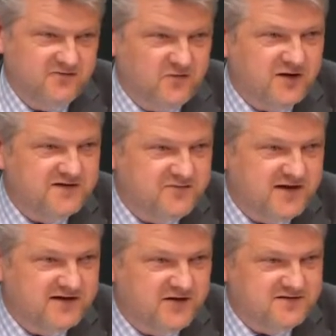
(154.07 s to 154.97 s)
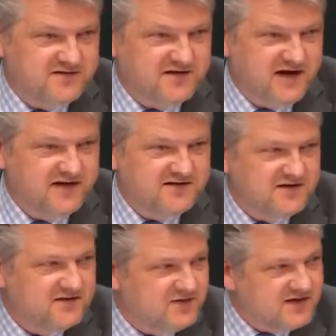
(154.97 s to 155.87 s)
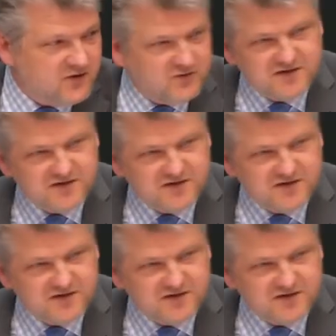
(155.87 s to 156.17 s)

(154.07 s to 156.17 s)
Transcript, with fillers: vor 2013 mit der